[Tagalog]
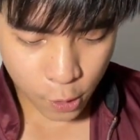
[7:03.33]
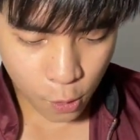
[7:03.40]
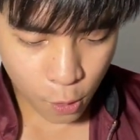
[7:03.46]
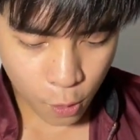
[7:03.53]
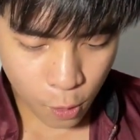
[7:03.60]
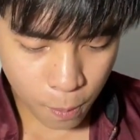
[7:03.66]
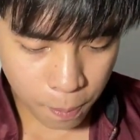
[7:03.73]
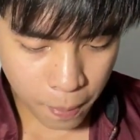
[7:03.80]

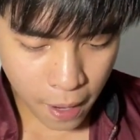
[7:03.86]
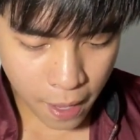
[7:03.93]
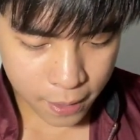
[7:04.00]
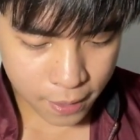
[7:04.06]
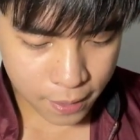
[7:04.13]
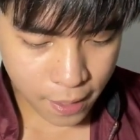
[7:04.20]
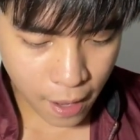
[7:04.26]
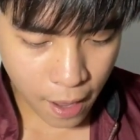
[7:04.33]
yung
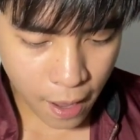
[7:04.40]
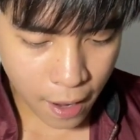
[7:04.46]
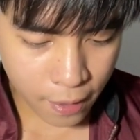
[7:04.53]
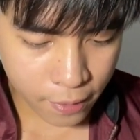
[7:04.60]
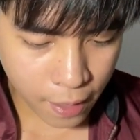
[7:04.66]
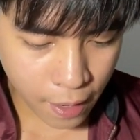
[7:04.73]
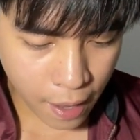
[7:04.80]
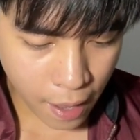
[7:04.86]
plus doll
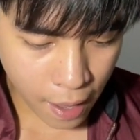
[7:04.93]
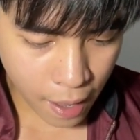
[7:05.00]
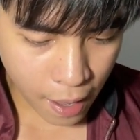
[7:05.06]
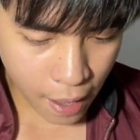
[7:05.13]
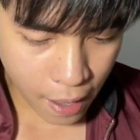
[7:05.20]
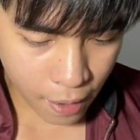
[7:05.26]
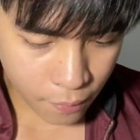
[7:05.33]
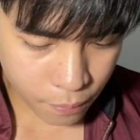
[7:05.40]

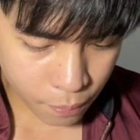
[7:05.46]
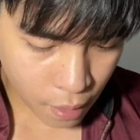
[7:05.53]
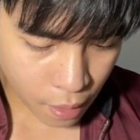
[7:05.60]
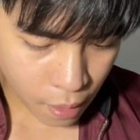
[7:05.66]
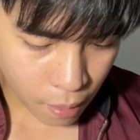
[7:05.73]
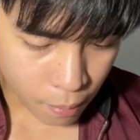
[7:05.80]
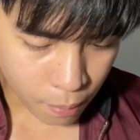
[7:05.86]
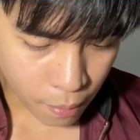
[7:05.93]
nila,
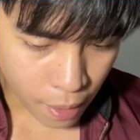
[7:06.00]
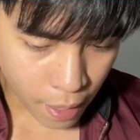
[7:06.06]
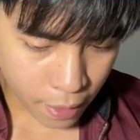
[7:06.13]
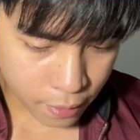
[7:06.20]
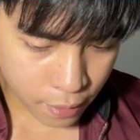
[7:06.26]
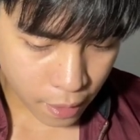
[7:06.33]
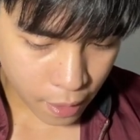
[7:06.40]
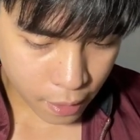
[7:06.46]

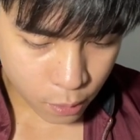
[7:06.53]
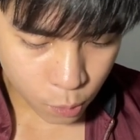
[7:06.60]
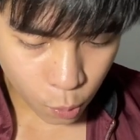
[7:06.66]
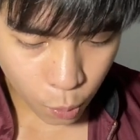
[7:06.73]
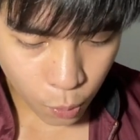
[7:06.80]
Bright and